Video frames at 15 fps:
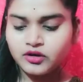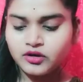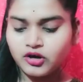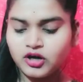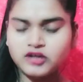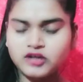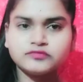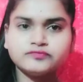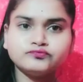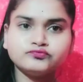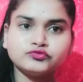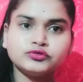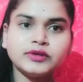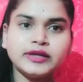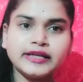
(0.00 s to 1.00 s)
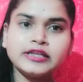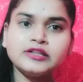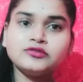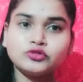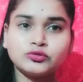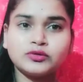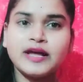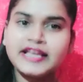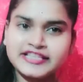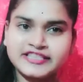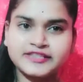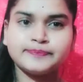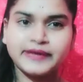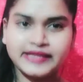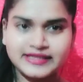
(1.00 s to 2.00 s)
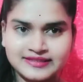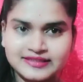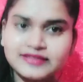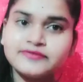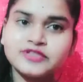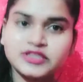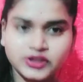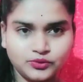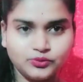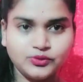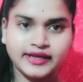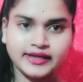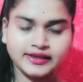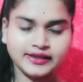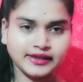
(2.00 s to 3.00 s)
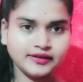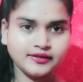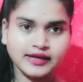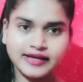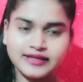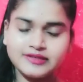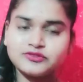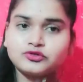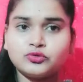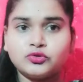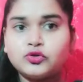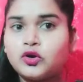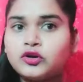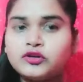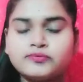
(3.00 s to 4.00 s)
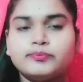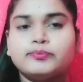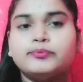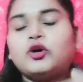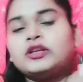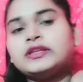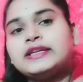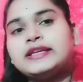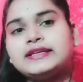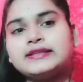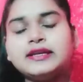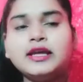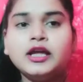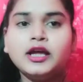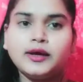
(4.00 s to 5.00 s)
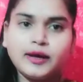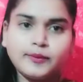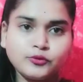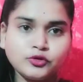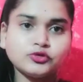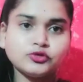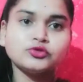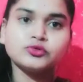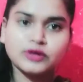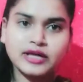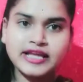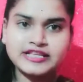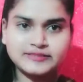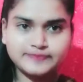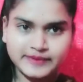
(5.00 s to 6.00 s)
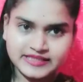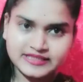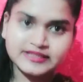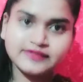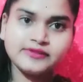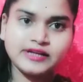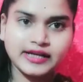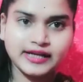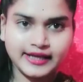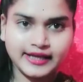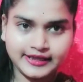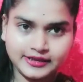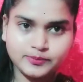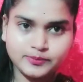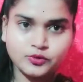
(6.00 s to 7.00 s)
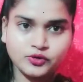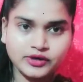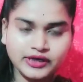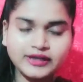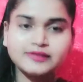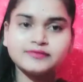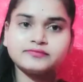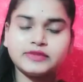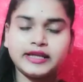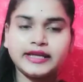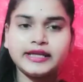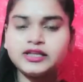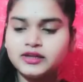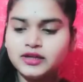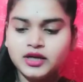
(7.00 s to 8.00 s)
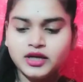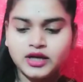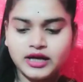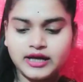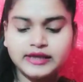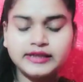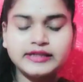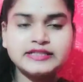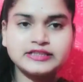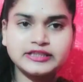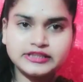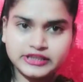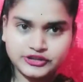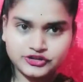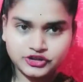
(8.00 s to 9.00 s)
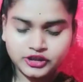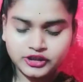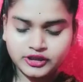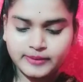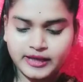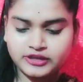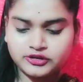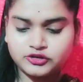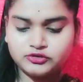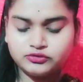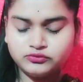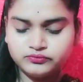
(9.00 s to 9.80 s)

और लेकिन थोड़ा एक्सपेंसिव ज़रूर है ये गाइस नो डाउट बहुत ही हमको तो थोड़ा एक्सपेंसिव लगा है ये प्रोडक्ट लेकिन अगर इसके टेक्सचर की बात करूँ